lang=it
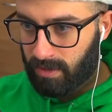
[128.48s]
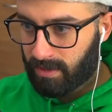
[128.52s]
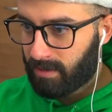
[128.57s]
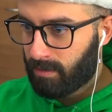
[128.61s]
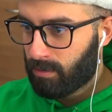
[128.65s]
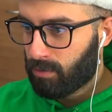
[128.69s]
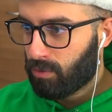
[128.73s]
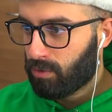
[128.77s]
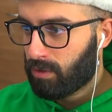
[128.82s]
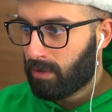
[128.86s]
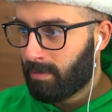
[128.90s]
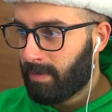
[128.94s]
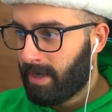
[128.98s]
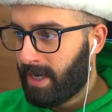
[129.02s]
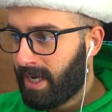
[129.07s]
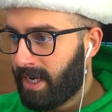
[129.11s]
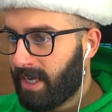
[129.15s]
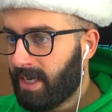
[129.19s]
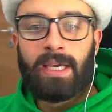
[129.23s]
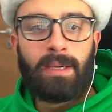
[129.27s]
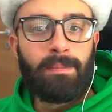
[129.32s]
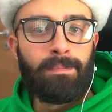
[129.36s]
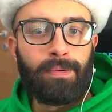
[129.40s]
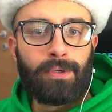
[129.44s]
Stanno tutti
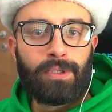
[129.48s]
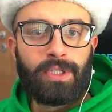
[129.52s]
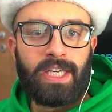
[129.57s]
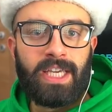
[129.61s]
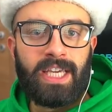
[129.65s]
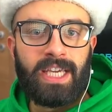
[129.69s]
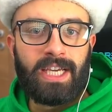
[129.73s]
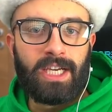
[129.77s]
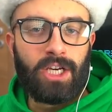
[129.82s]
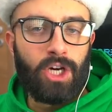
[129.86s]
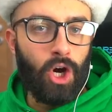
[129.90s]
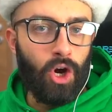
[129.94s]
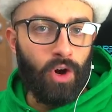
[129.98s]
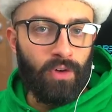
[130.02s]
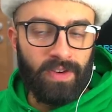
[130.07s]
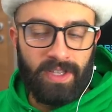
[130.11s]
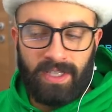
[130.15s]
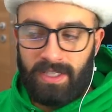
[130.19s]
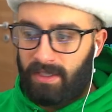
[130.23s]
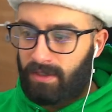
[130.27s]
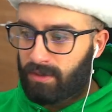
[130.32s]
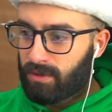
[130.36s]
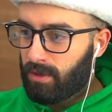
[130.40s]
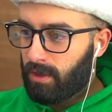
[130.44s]
bene. Tempo di
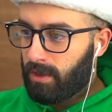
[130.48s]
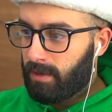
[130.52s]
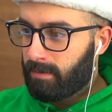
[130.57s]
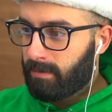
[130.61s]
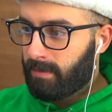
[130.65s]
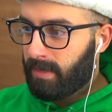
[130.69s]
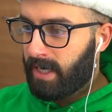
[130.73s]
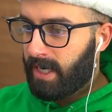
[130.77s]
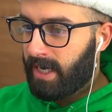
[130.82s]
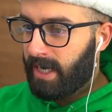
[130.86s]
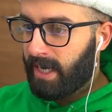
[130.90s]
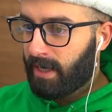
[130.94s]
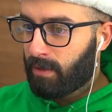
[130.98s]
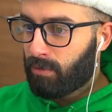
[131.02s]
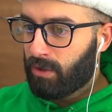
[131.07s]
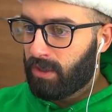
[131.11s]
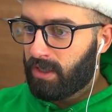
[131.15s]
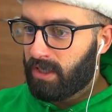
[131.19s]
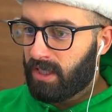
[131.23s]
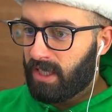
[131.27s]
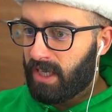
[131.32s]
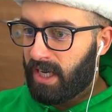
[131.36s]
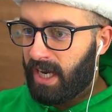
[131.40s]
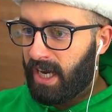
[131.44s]
Covid, insomma. E
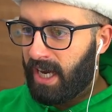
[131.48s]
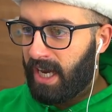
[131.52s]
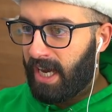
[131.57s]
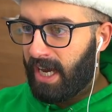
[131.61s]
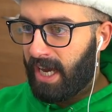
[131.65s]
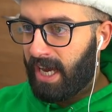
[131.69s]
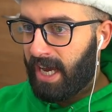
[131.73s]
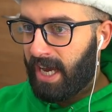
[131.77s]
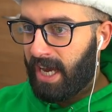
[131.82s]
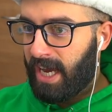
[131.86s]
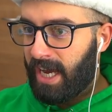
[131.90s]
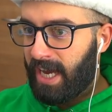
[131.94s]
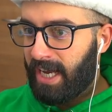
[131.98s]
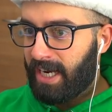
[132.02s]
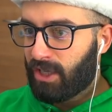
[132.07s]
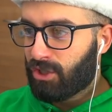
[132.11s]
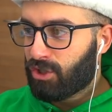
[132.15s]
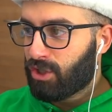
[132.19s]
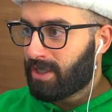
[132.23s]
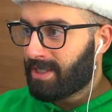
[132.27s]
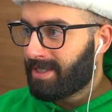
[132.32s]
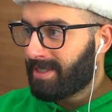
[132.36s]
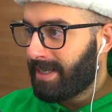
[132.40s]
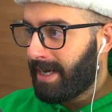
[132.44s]
quindi è, è,
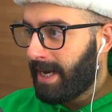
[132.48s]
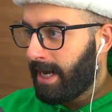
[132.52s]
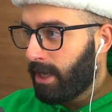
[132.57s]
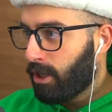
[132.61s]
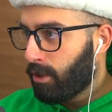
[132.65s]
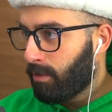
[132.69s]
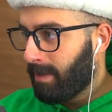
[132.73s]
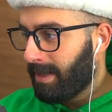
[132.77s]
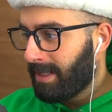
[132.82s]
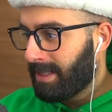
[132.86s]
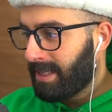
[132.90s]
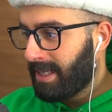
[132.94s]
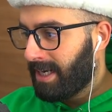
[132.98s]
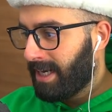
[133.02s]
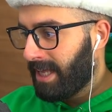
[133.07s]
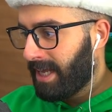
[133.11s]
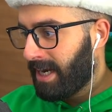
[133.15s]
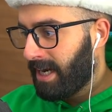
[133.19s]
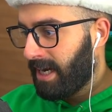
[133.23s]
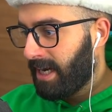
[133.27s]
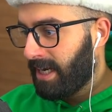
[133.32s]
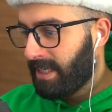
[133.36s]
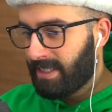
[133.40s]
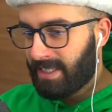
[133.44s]
necessario
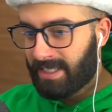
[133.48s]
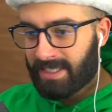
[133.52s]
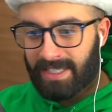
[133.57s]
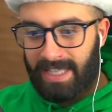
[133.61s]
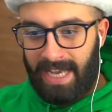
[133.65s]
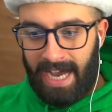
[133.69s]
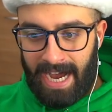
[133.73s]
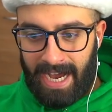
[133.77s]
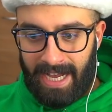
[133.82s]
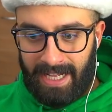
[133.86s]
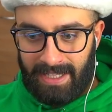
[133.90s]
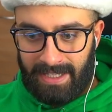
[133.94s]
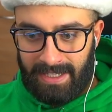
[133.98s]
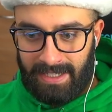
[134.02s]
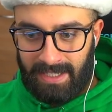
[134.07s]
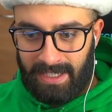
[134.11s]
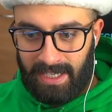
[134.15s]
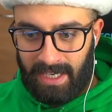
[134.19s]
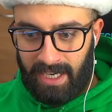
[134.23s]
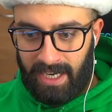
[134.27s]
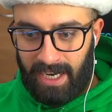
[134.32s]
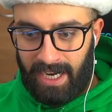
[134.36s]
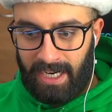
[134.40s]
mantenere le distanze.